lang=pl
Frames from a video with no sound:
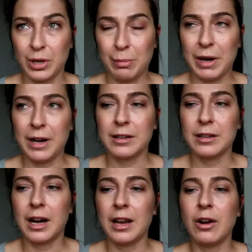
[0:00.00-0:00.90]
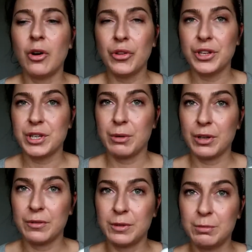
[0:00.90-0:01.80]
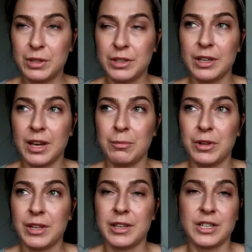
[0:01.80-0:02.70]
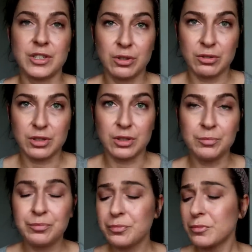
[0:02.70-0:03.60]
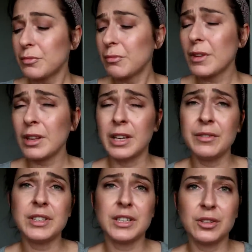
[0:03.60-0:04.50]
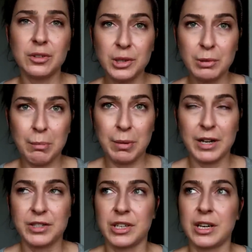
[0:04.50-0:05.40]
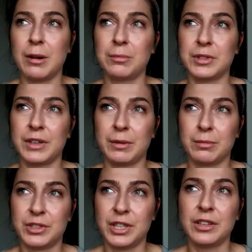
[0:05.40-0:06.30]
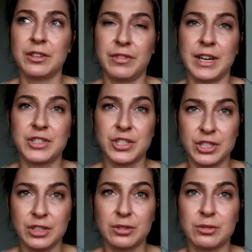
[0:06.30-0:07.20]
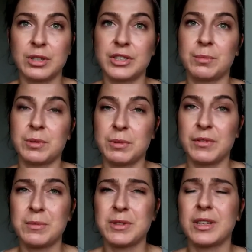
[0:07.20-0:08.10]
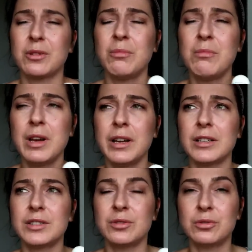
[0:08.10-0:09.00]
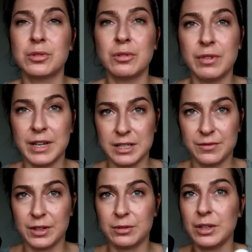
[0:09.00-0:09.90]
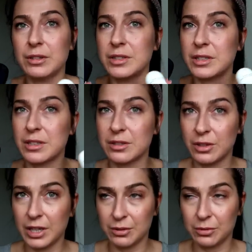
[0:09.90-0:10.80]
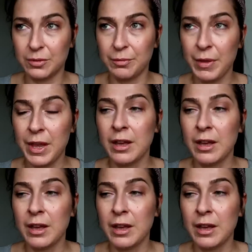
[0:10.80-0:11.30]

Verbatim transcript: skórę pach, ale one działają wybitnie na mnie drażniąco. Nawet jak nie goliłam pach, czekałam, nie wiem, dzień, dwa, trzy, to słuchajcie, jak posmarowałam sobie taką mega cieniutką warstwę któregoś z tych dezodorantów,